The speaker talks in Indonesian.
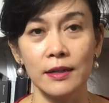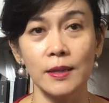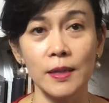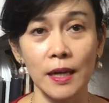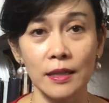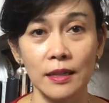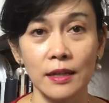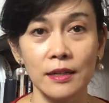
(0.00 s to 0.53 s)

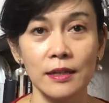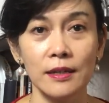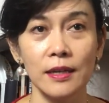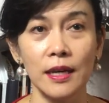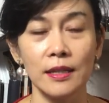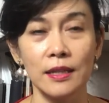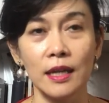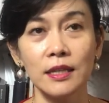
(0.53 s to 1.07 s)

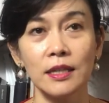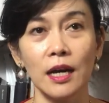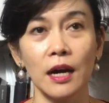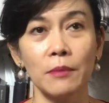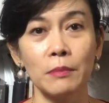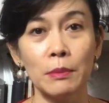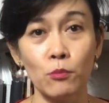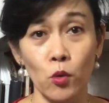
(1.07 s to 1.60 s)
kegiatan-kegiatan uh, yang
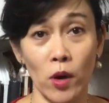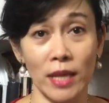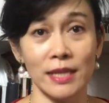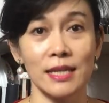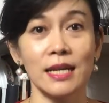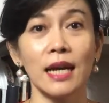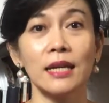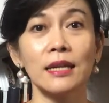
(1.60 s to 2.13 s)

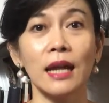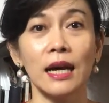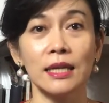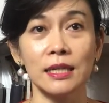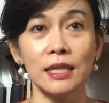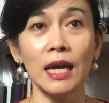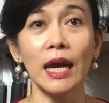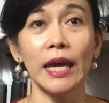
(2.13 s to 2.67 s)
memuaskan
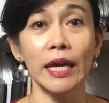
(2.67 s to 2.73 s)
akhirnya